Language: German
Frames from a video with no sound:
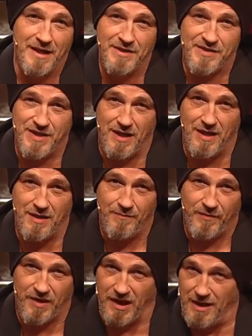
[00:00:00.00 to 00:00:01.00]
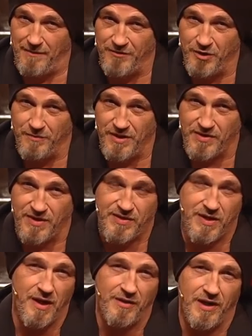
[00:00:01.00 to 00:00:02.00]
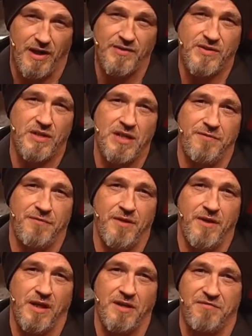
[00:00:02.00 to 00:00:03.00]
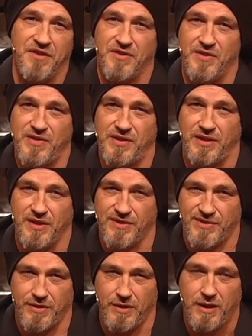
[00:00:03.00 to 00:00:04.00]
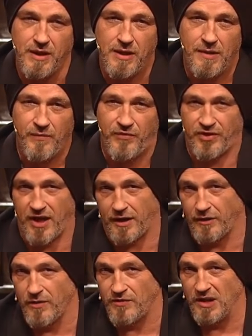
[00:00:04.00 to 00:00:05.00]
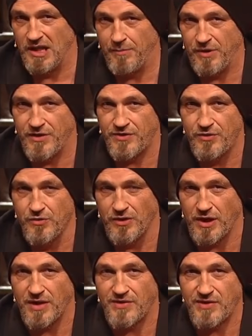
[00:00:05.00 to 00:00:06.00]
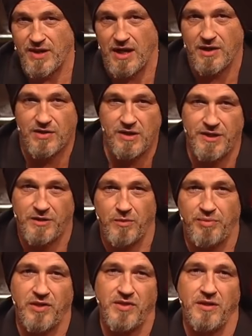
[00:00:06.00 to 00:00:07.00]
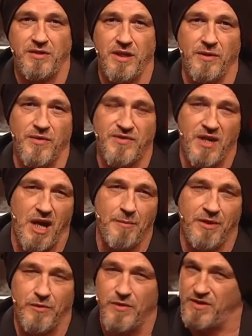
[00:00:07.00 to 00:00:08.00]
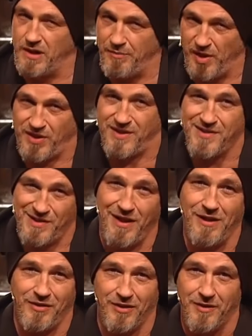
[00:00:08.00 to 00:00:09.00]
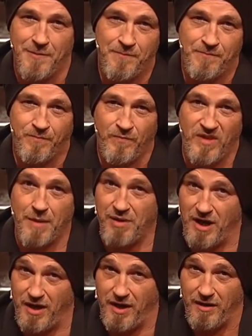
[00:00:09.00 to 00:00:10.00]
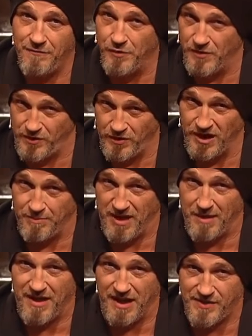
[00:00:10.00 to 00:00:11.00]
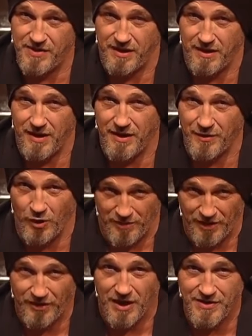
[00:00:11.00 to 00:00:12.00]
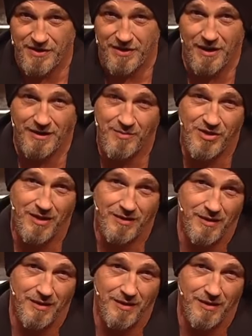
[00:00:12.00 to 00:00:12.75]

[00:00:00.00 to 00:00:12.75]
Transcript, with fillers: Jedes Jahr kramen wir um diese Zeit ganz tief in der Gewissenskiste, zerren unsere Lieblingstugenden ans Tageslicht und präsentieren uns damit von unserer besten Seite. Dabei funktioniert Barmherzigkeit auch bei 30 Grad im